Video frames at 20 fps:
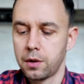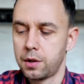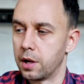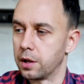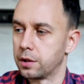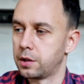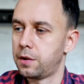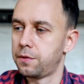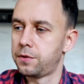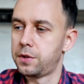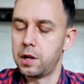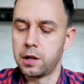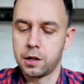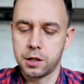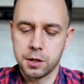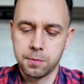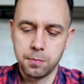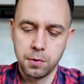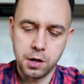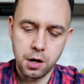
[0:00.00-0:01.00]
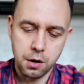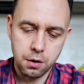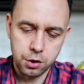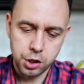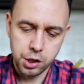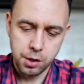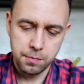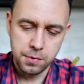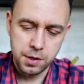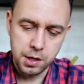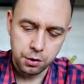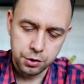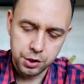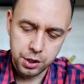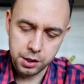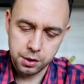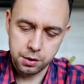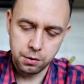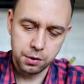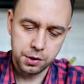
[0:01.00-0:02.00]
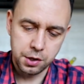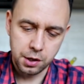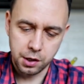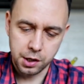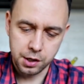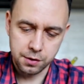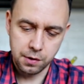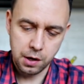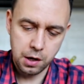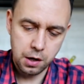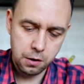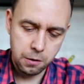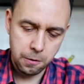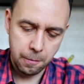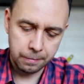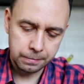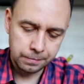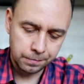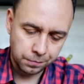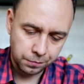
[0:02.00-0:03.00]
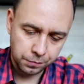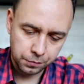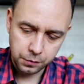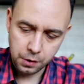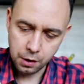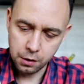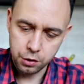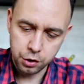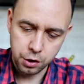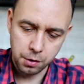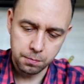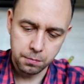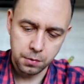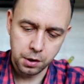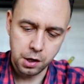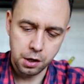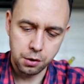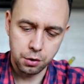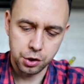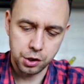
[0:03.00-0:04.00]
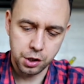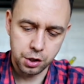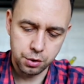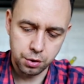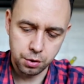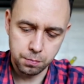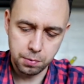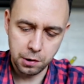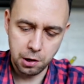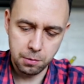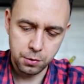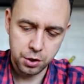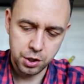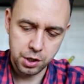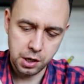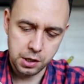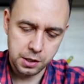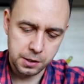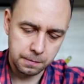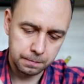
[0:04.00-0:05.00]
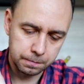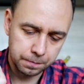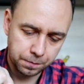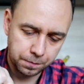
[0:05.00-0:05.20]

Так, тефтелька с макарошками. Я вот сейчас ее так разваляю, чтобы макарошки чуть перемешались.